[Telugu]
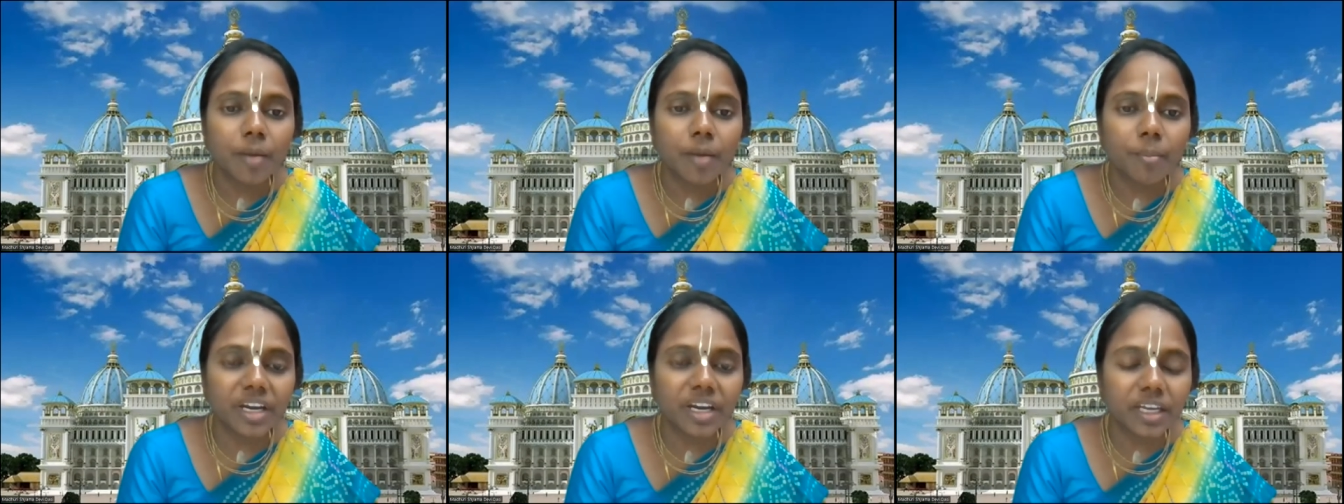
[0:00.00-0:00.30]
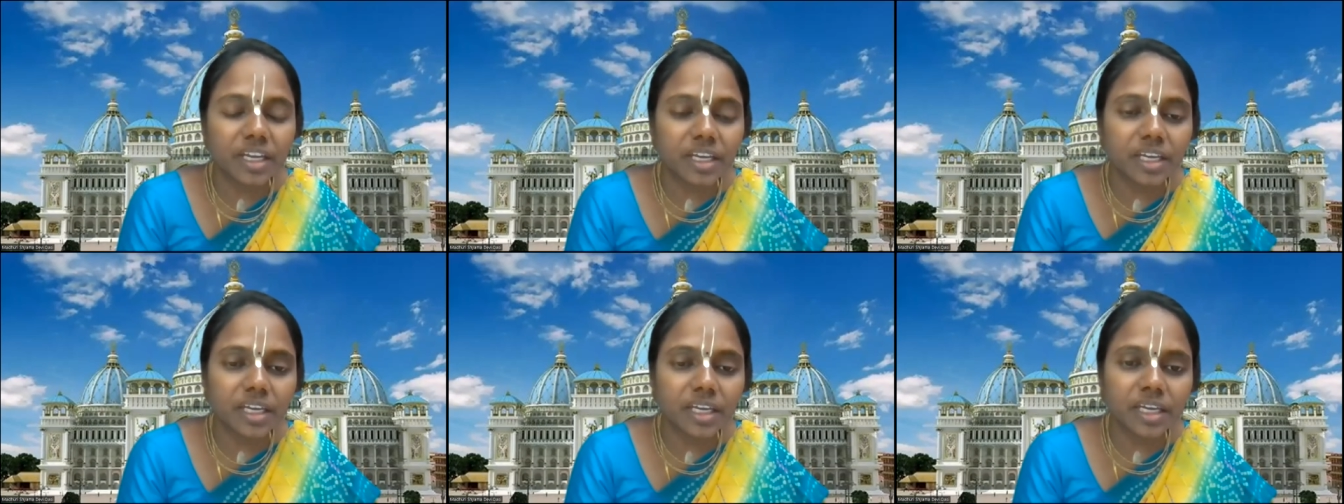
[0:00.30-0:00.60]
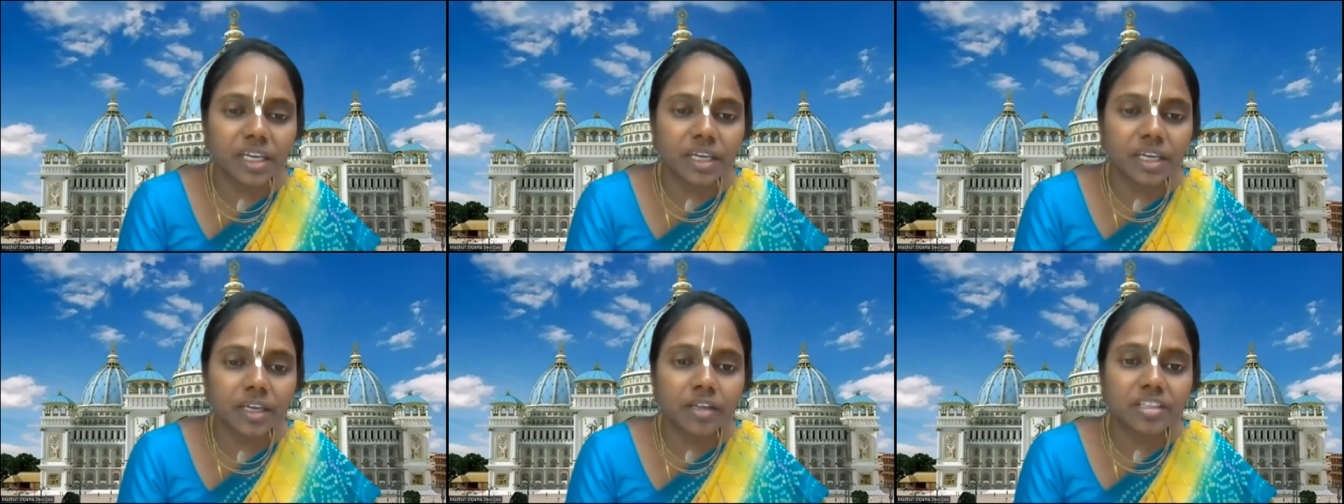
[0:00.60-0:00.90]
మనకి
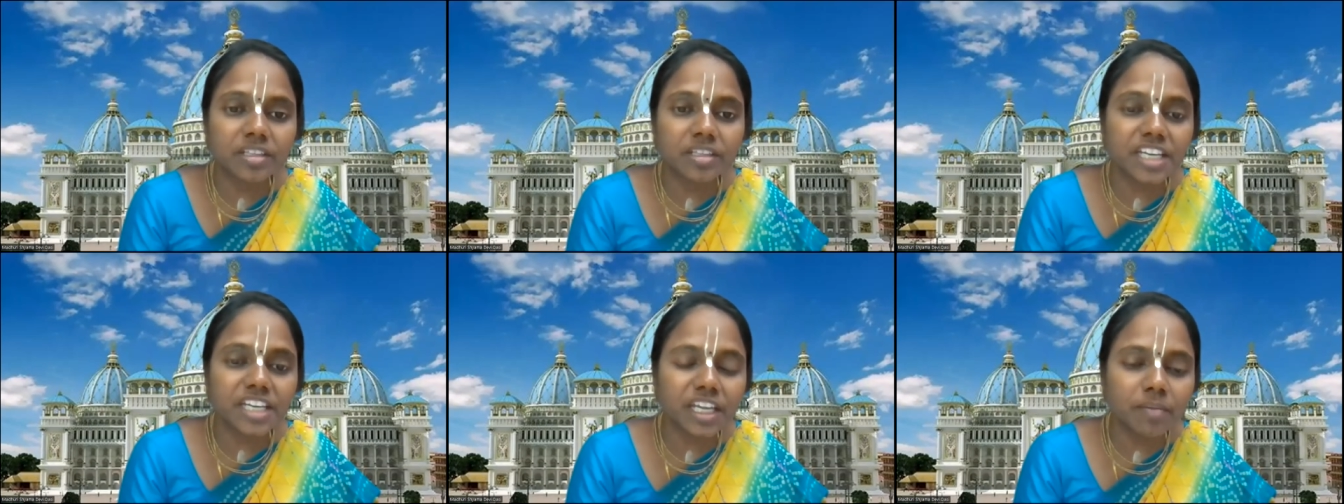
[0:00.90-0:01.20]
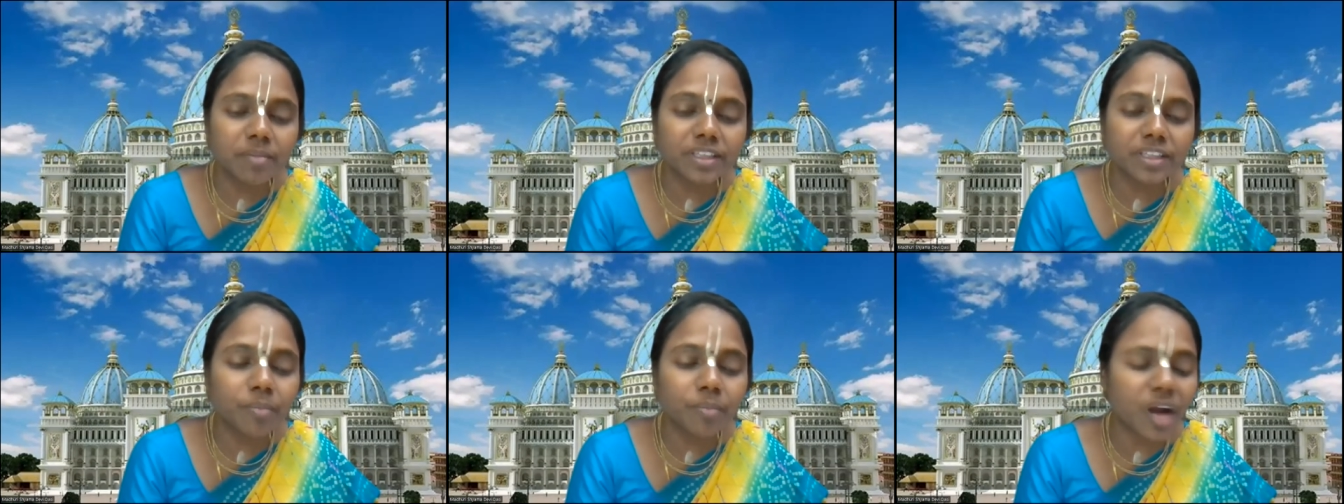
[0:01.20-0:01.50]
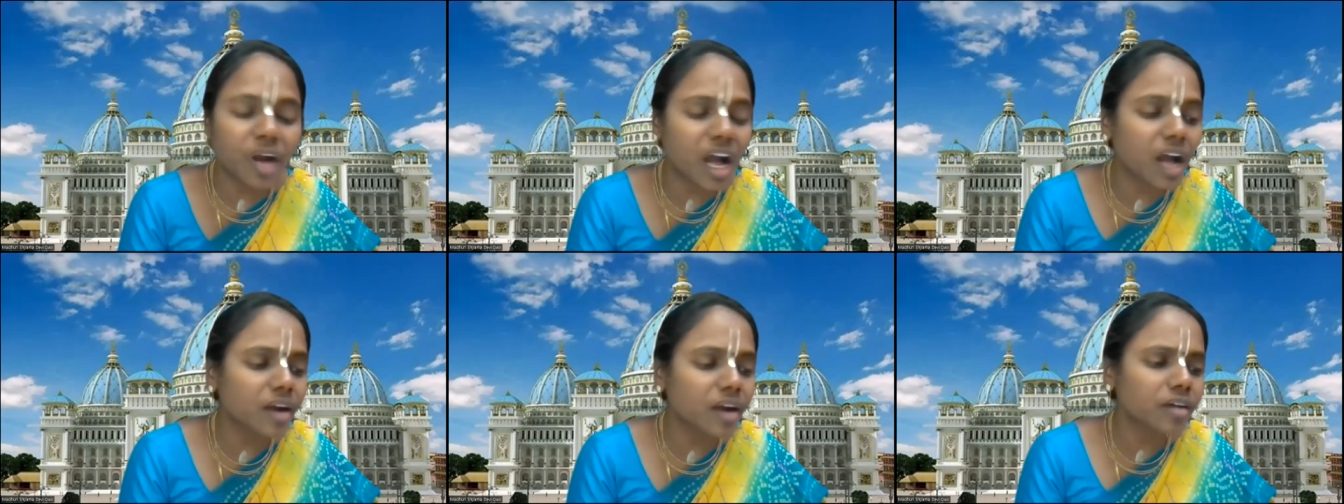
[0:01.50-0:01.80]
శ్రీమద్
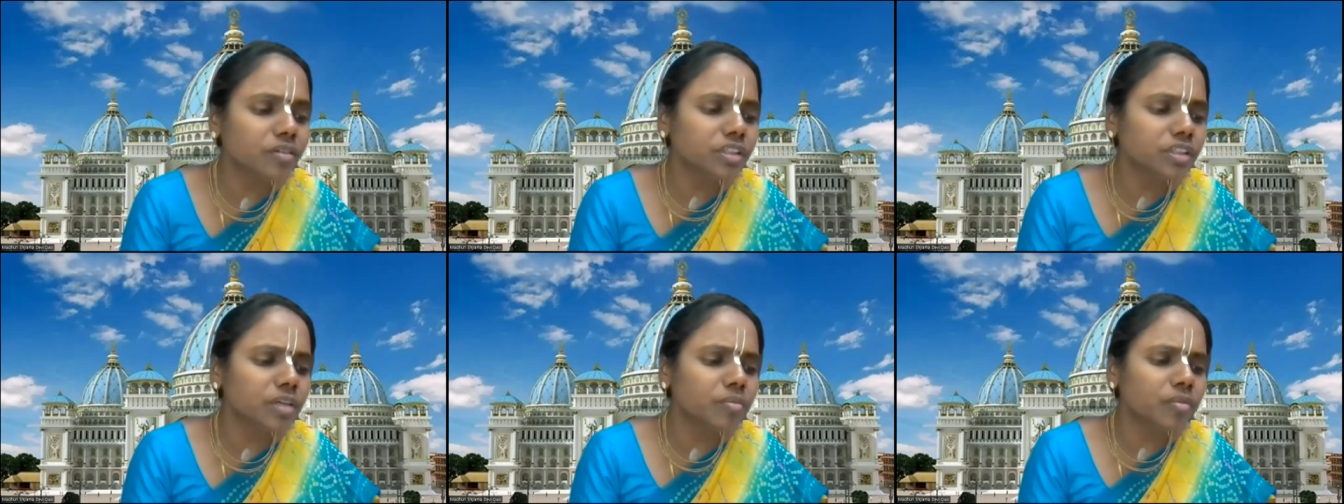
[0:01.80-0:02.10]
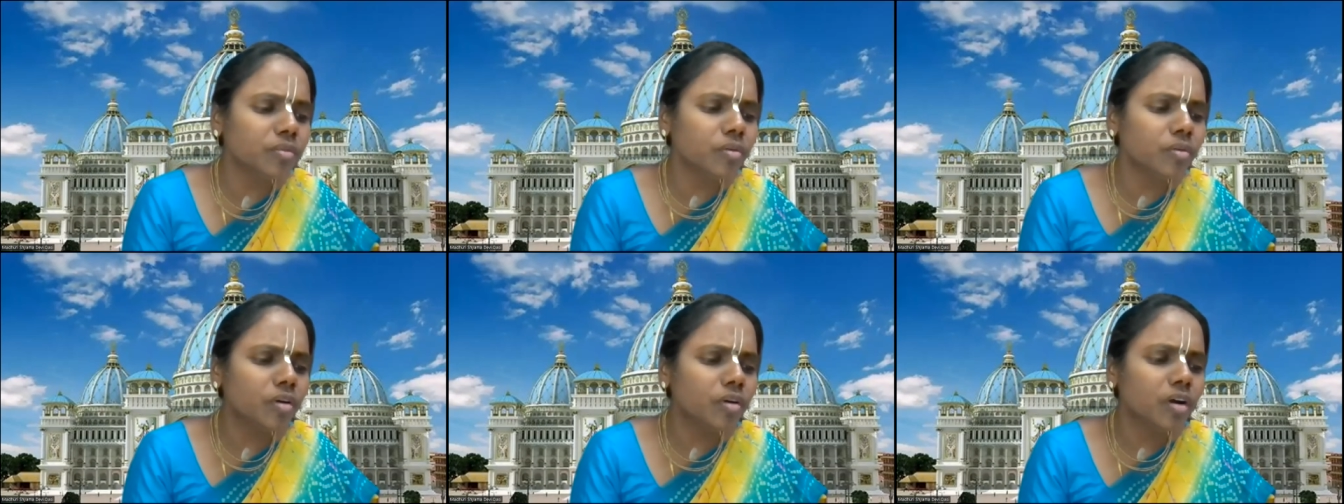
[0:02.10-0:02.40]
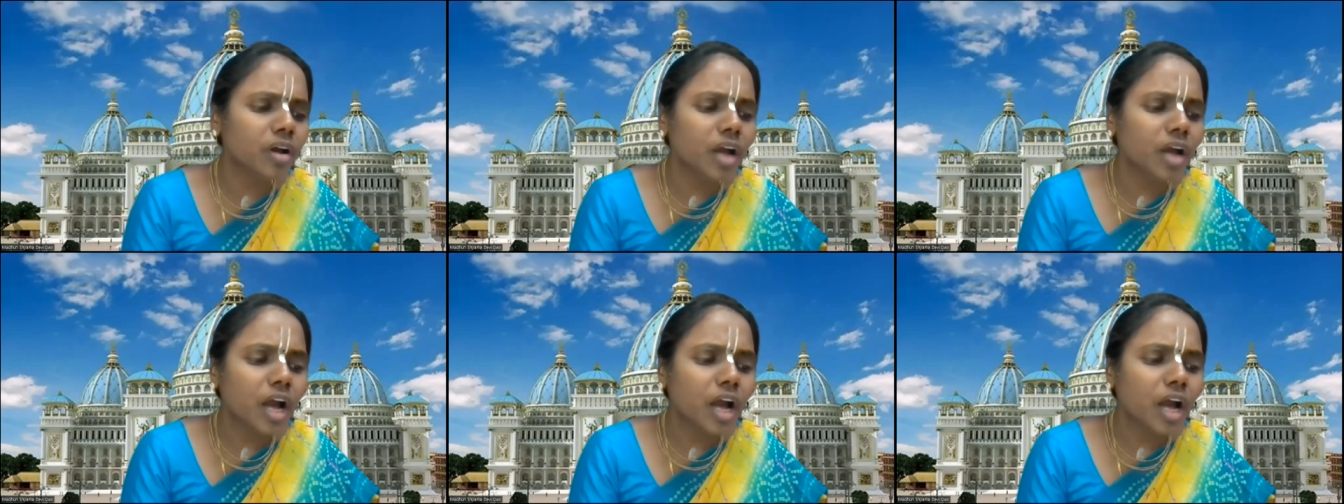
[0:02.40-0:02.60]
భాగవతము